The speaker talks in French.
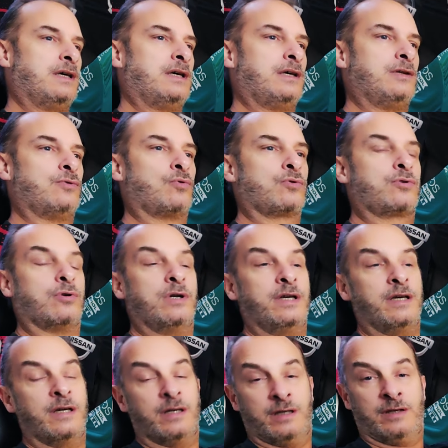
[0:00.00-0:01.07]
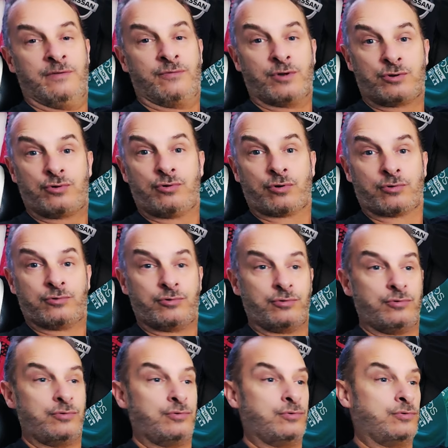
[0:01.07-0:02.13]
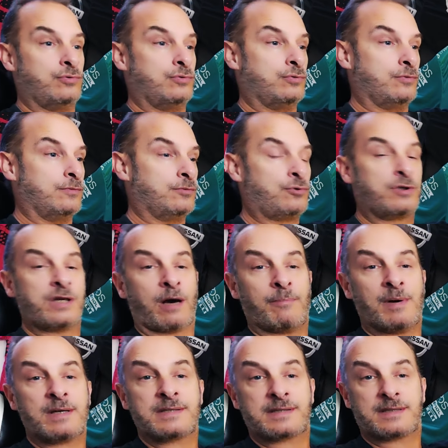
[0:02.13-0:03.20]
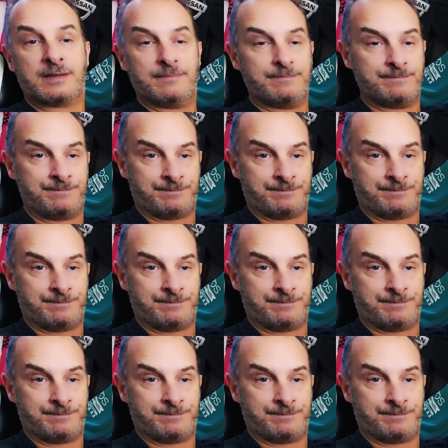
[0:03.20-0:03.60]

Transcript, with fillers: et donc les voitures du, du Carpass